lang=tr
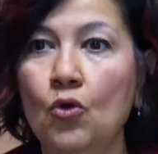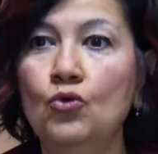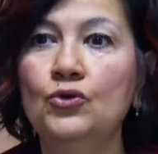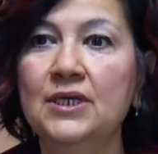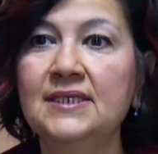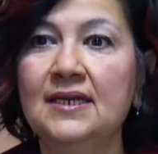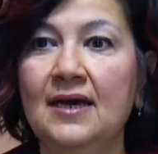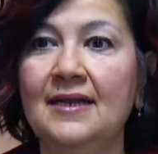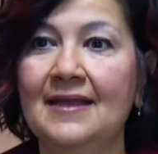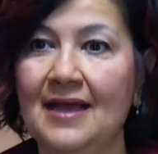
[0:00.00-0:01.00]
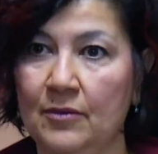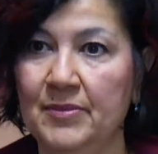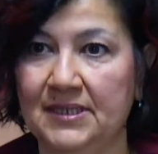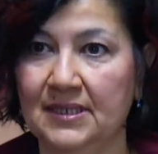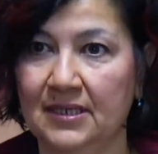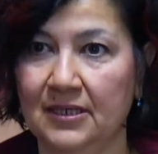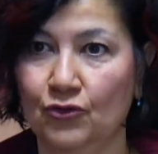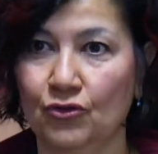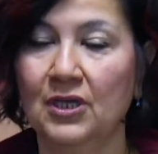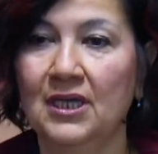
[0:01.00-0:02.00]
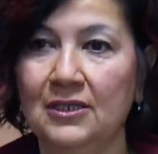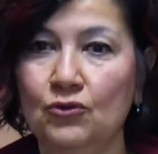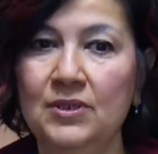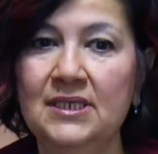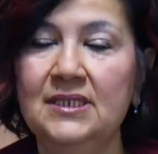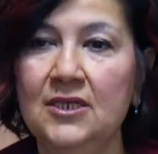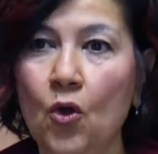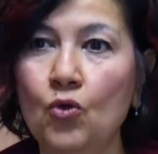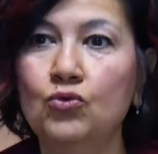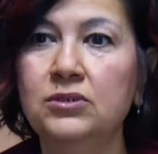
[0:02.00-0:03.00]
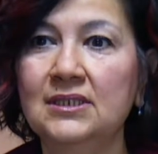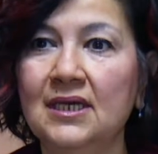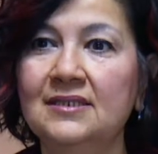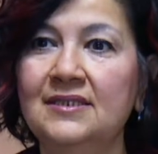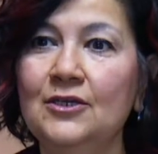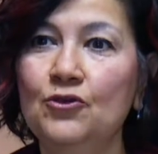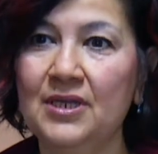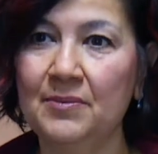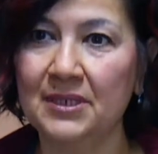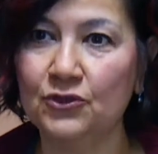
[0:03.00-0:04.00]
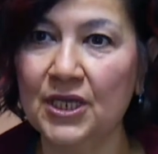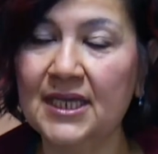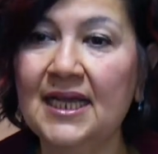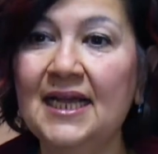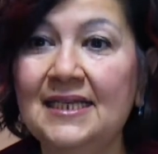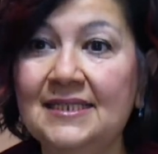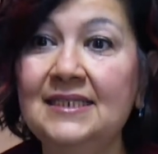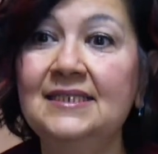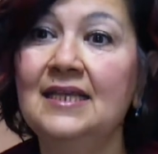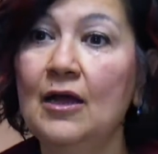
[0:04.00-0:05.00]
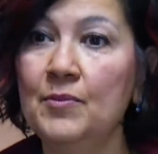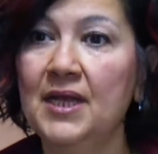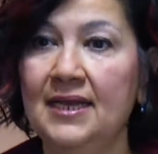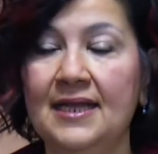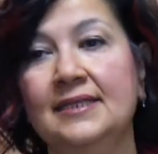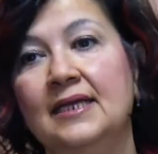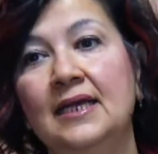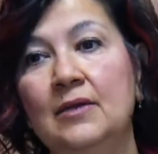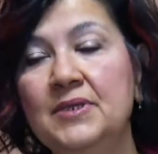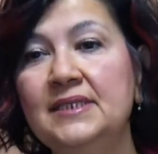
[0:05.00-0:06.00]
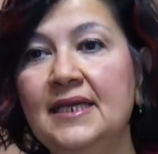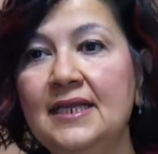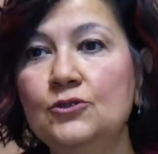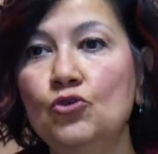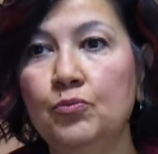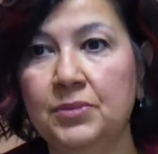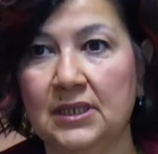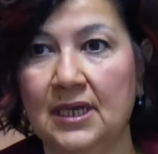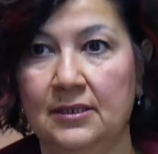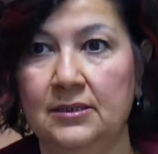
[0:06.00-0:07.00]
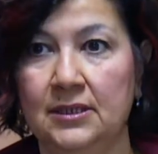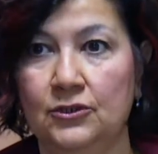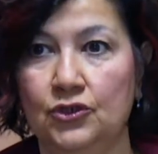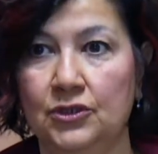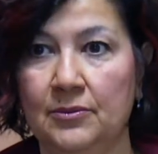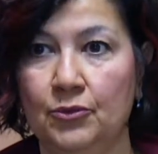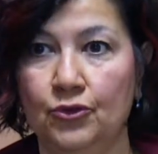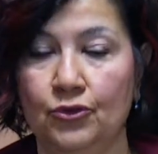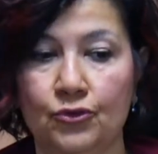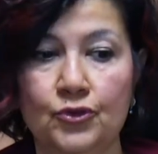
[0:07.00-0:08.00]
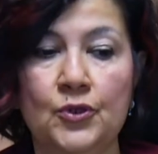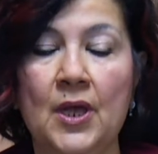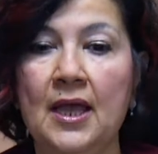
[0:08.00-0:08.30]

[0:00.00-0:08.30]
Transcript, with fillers: okur yazar hale gelmesi gerekiyor. Dolayısıyla okulda tahtayı görebilecek, sistemler yani bir teleskopla tanıştırabiliyoruz.